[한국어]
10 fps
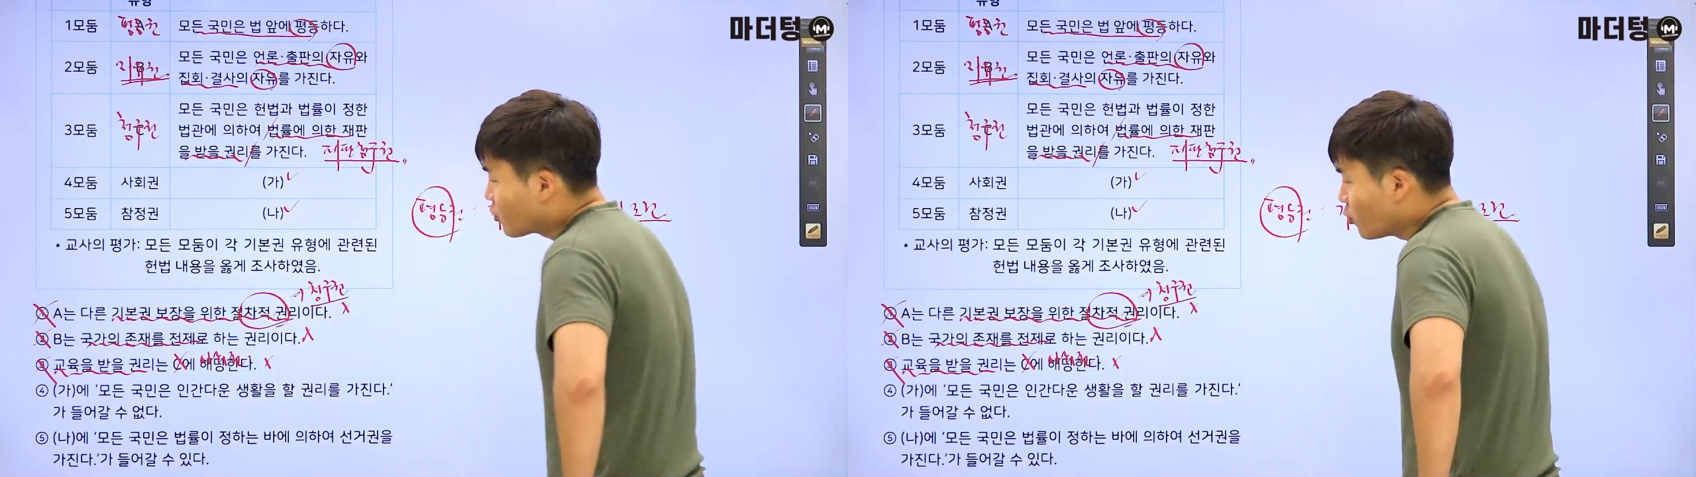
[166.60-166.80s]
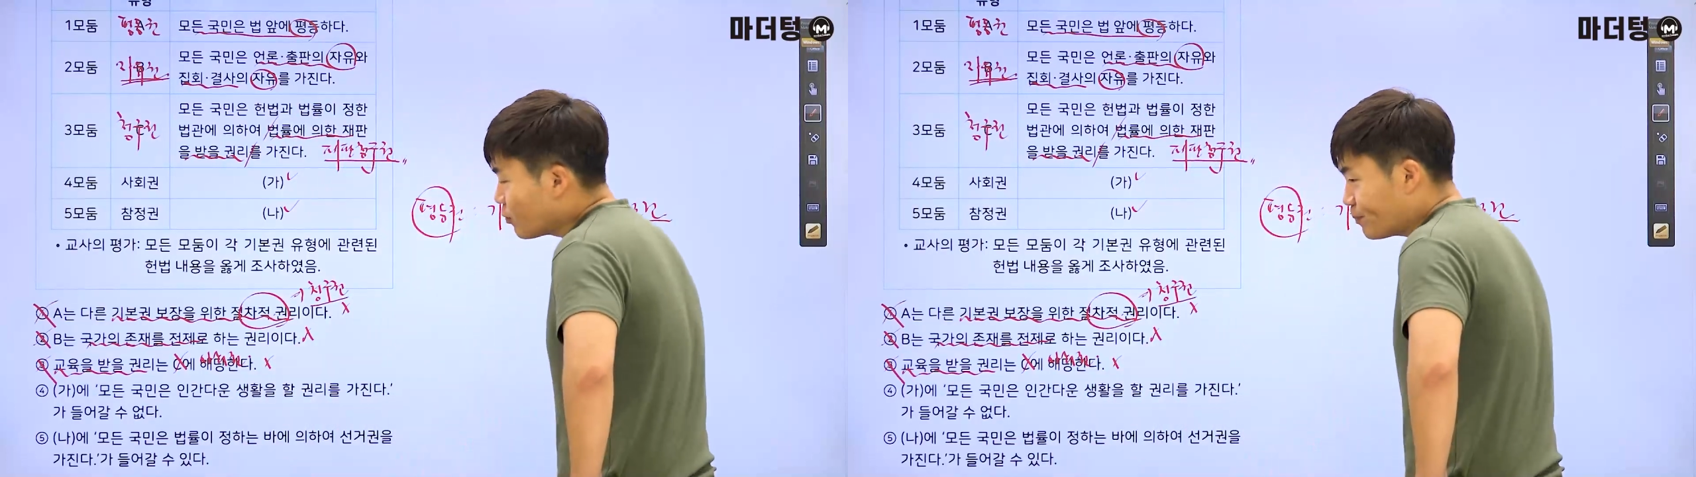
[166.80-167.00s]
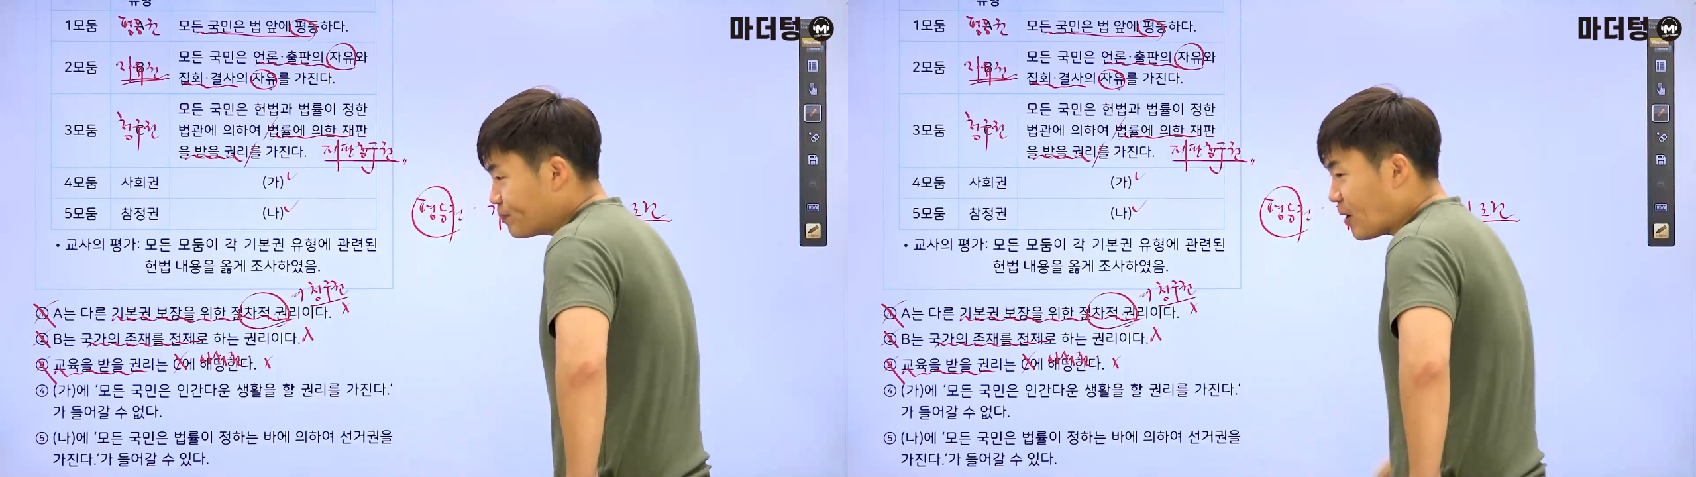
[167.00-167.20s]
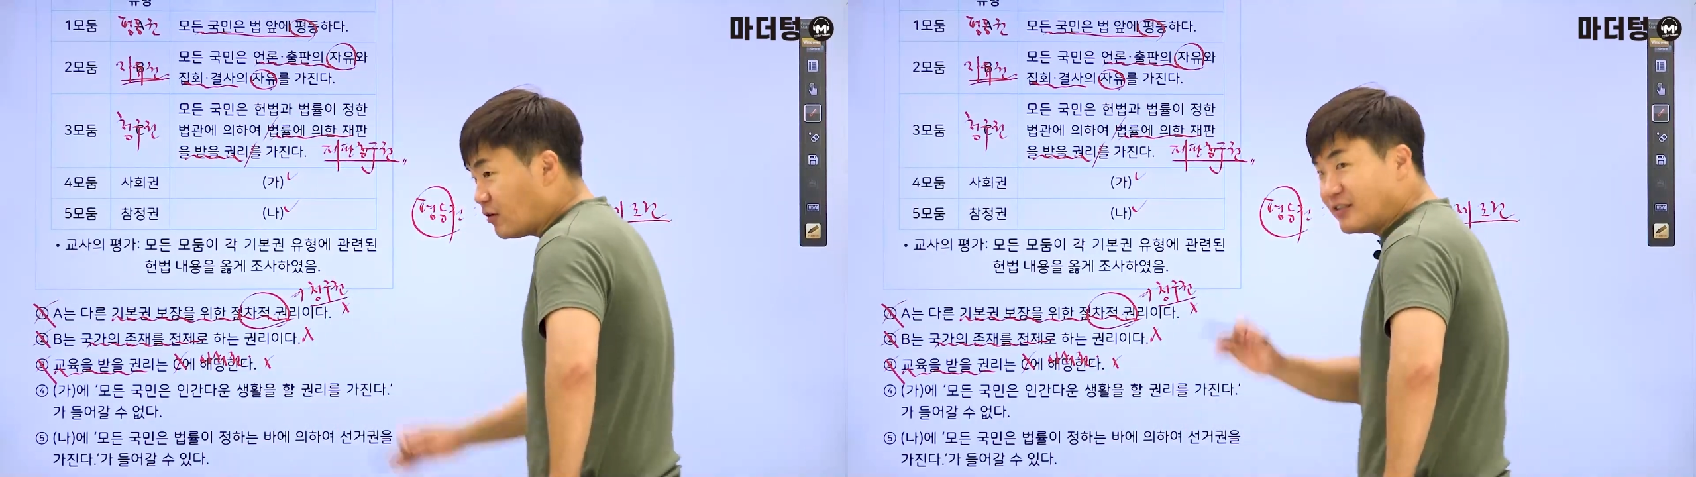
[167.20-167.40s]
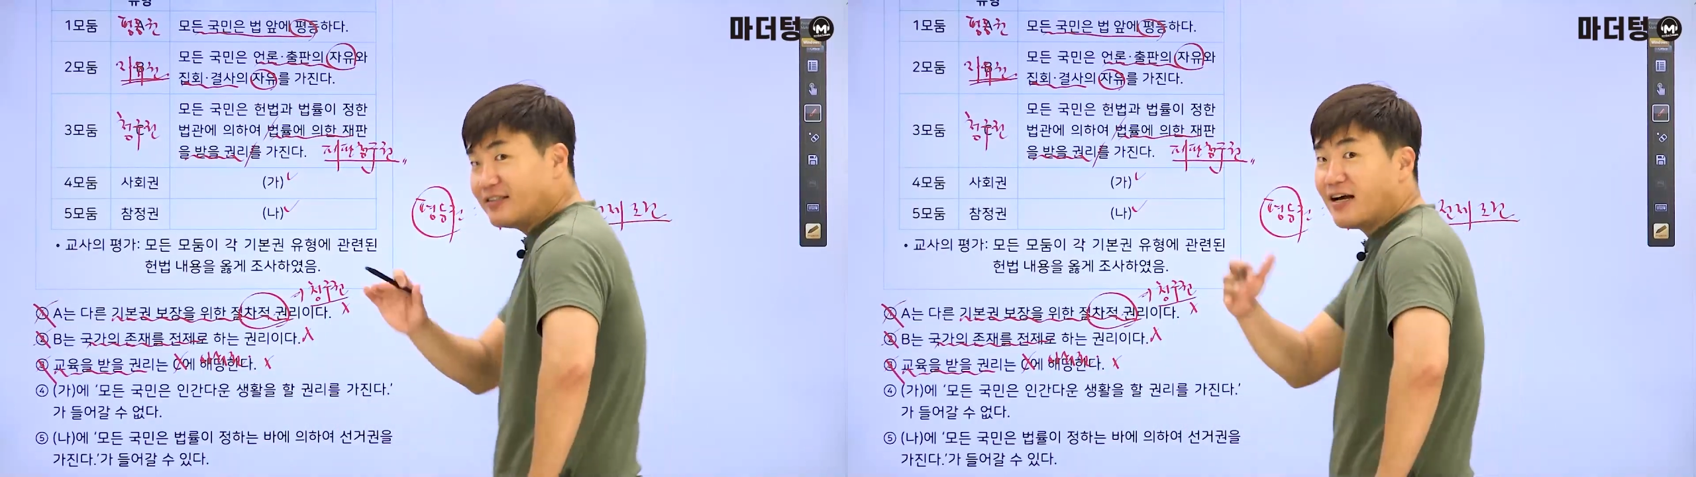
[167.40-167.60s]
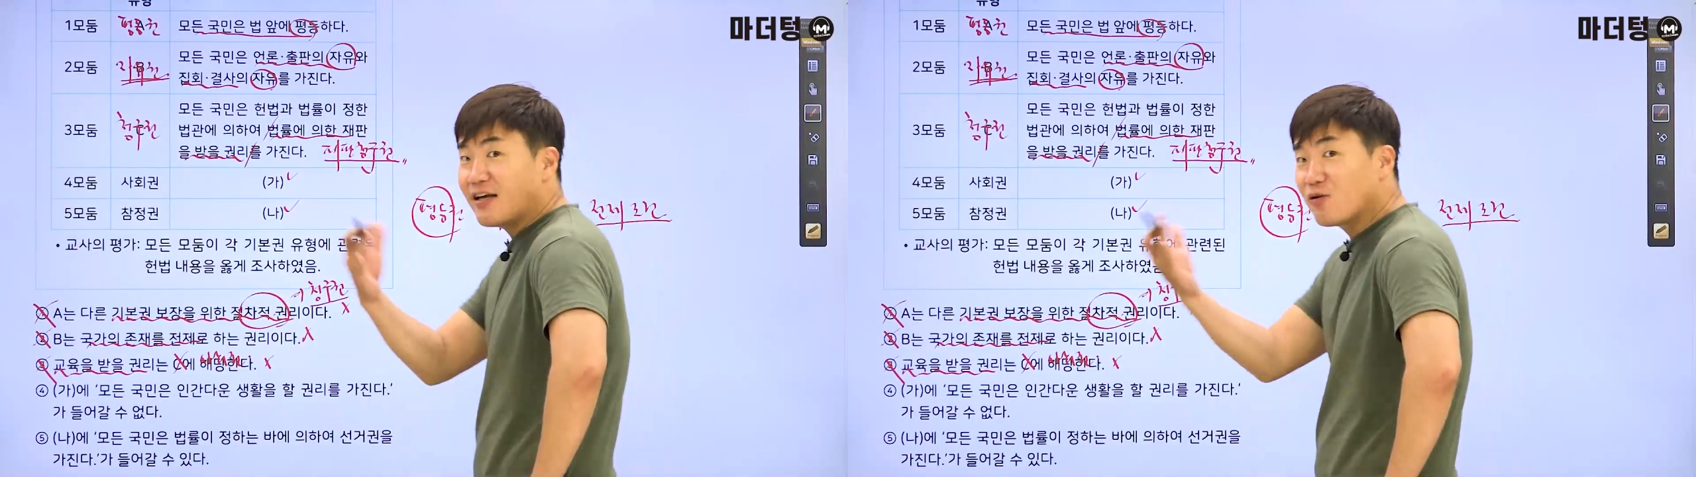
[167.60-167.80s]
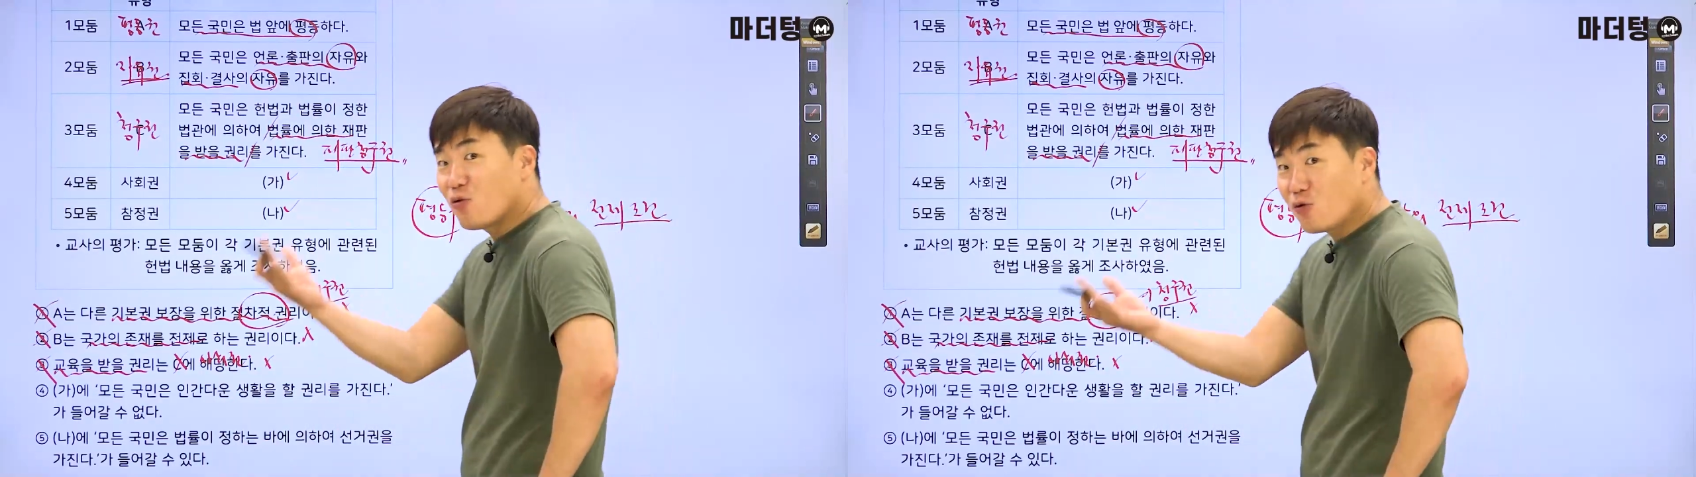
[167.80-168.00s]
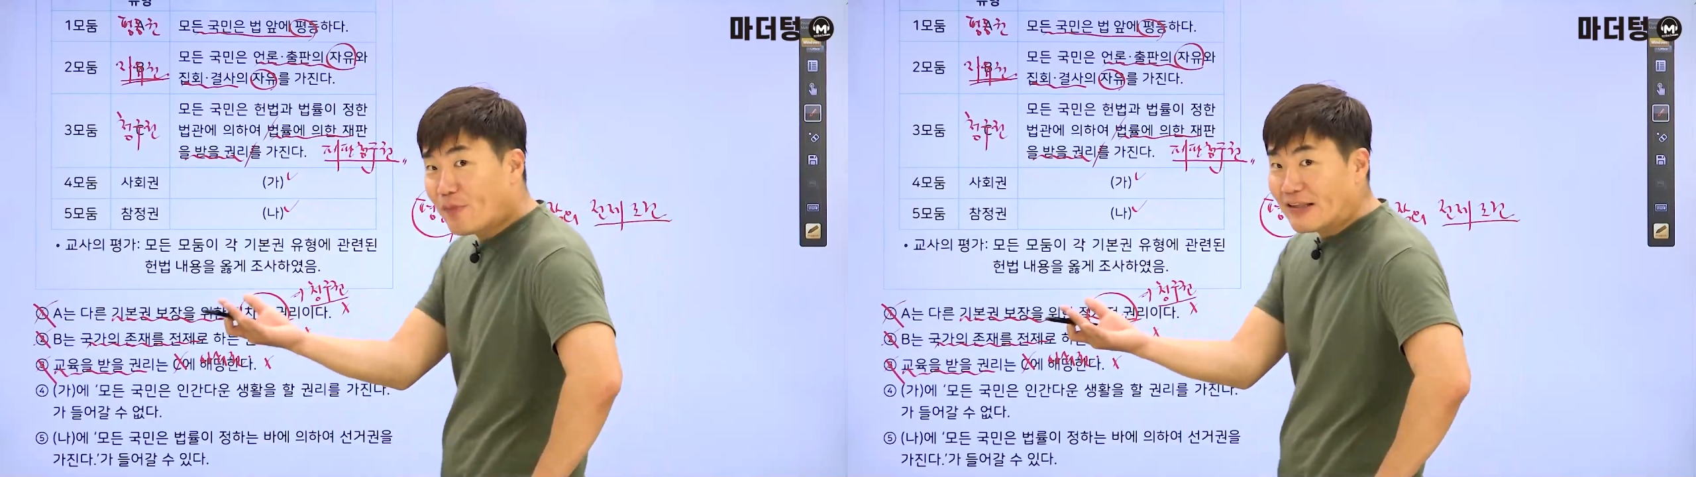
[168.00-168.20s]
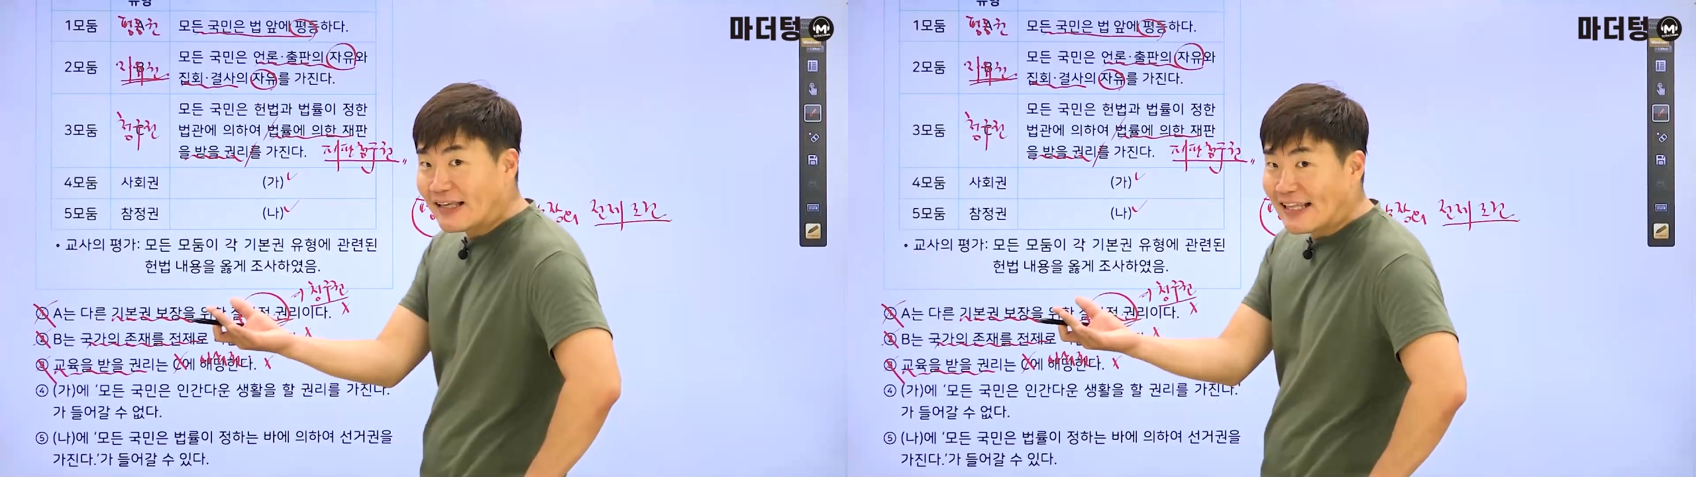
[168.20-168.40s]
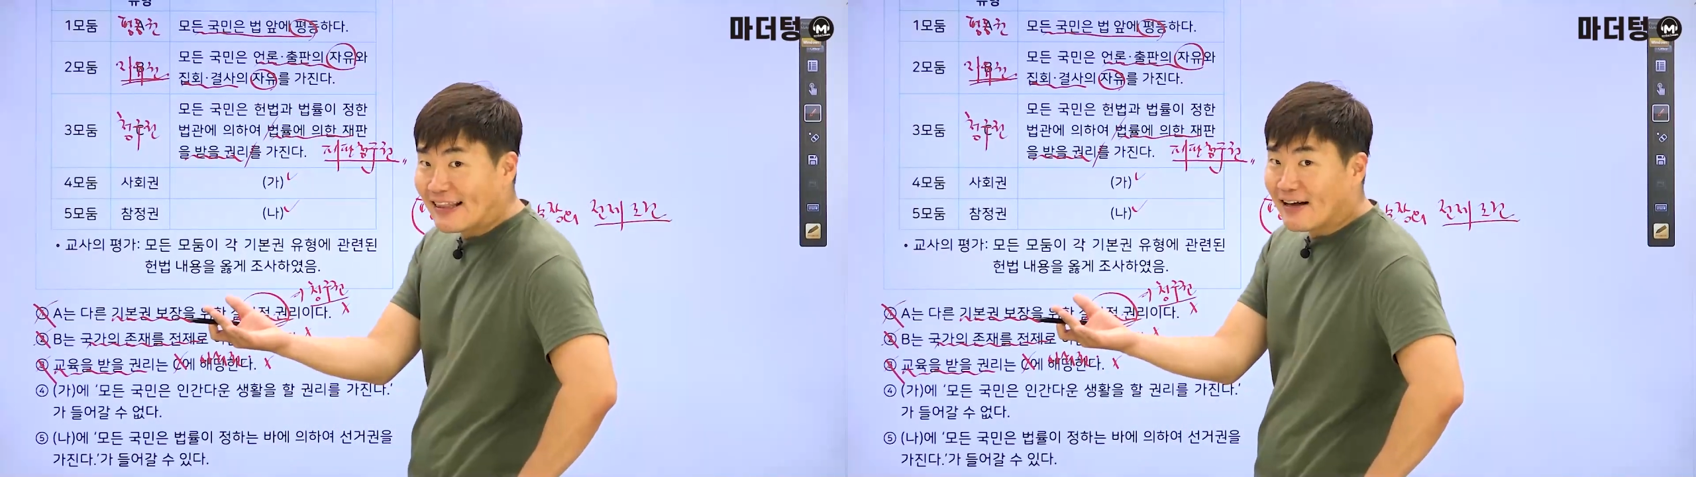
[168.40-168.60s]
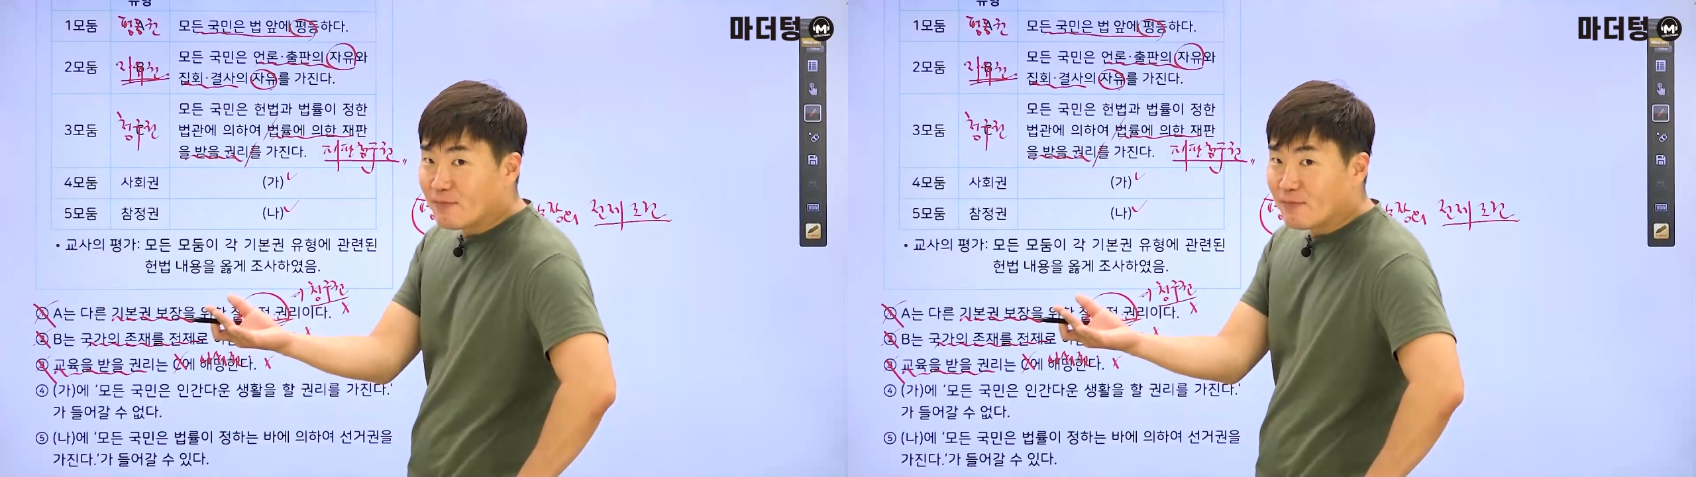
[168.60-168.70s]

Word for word: 교육, 평등하게 교육받아야 된다.